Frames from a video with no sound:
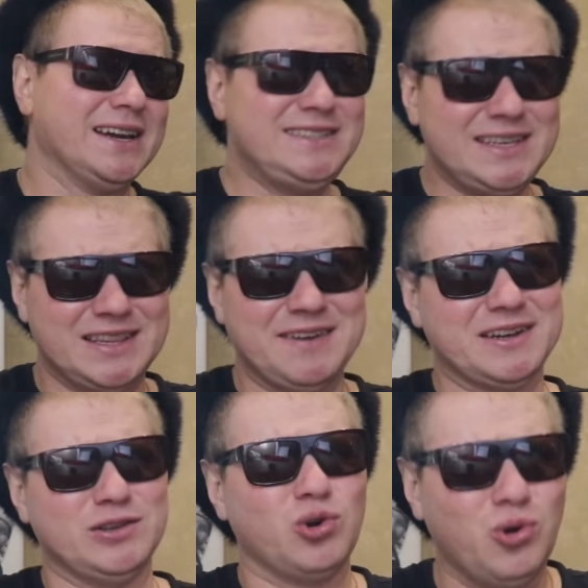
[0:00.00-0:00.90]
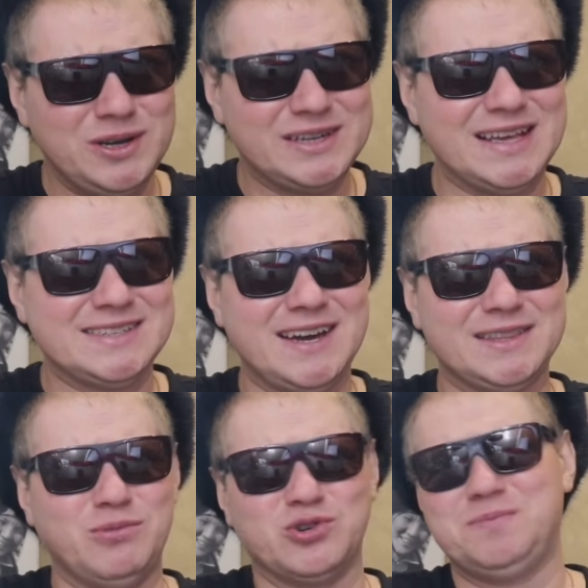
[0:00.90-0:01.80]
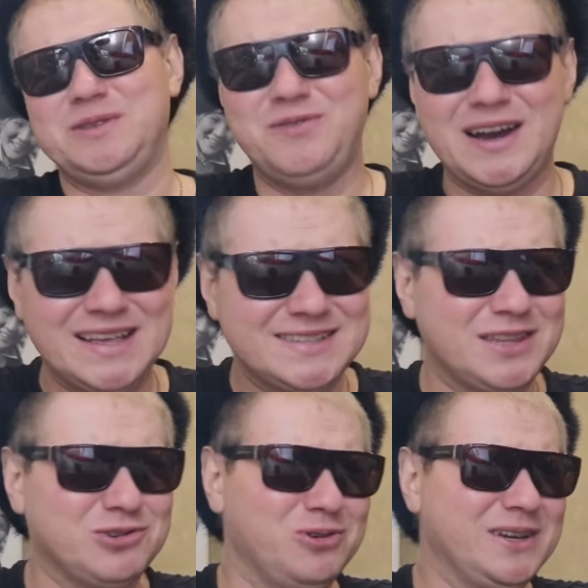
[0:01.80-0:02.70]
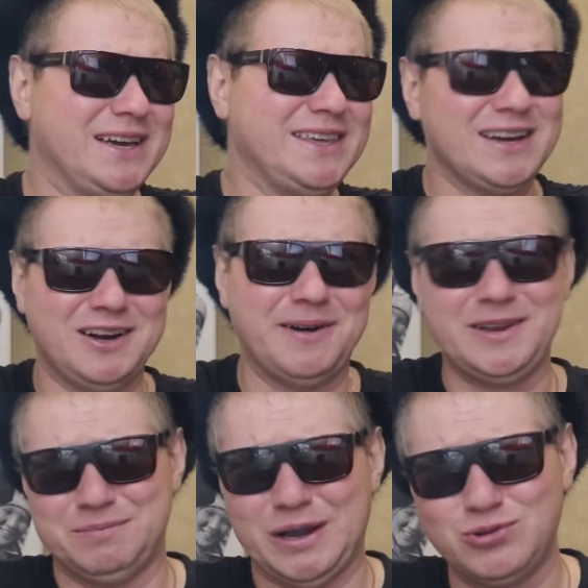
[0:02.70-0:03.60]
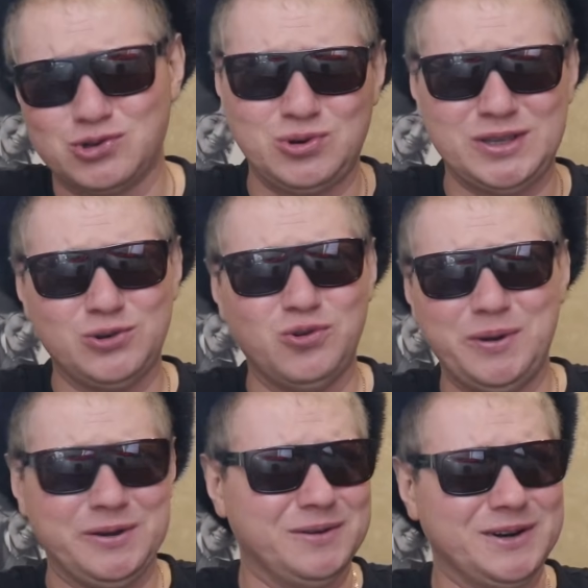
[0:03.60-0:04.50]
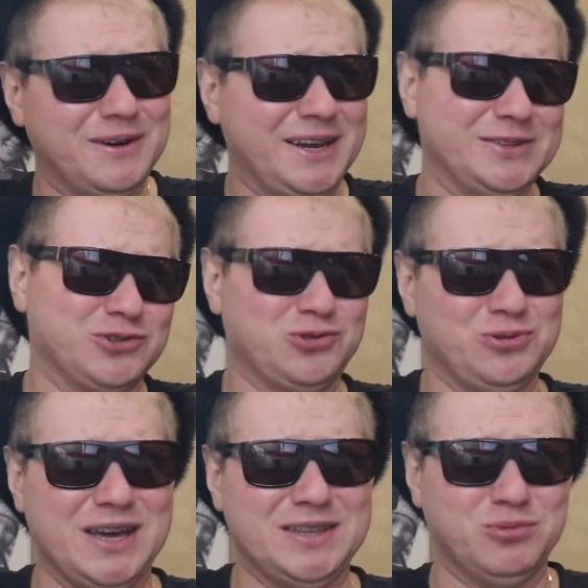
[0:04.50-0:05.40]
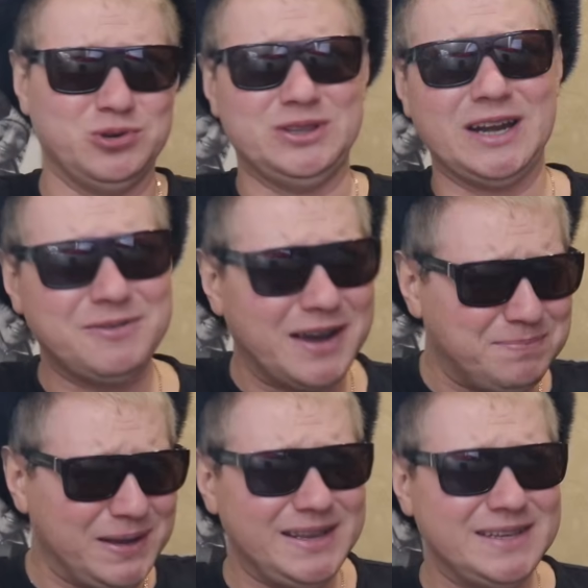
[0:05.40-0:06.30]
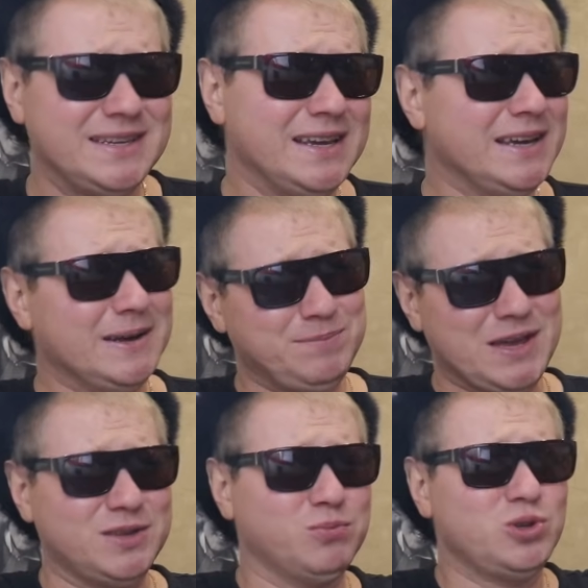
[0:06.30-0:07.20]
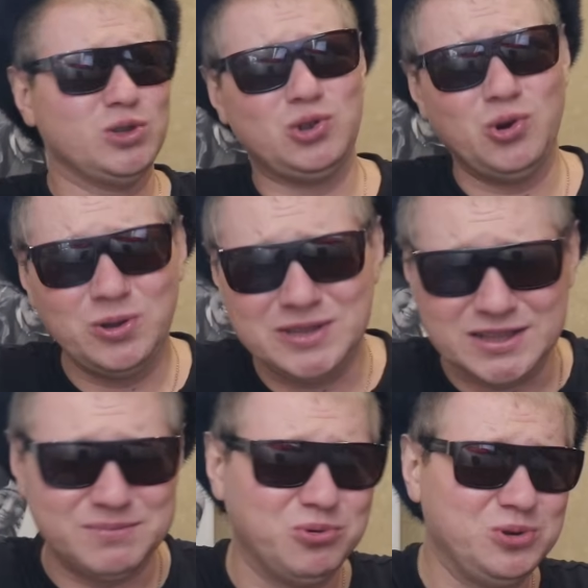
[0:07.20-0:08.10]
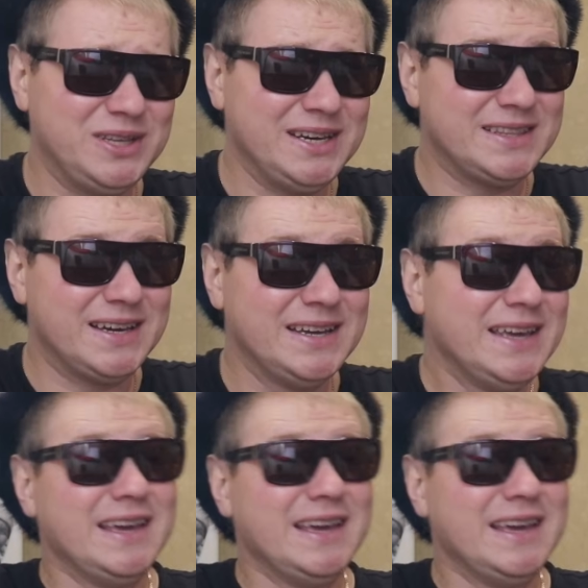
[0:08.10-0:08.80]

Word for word: Где-то, наверное, ролик назад, может быть, два назад ролика, я говорил про то, что когда Губарева говорила, что надо будет дрова пилить, надо будет то, надо будет это,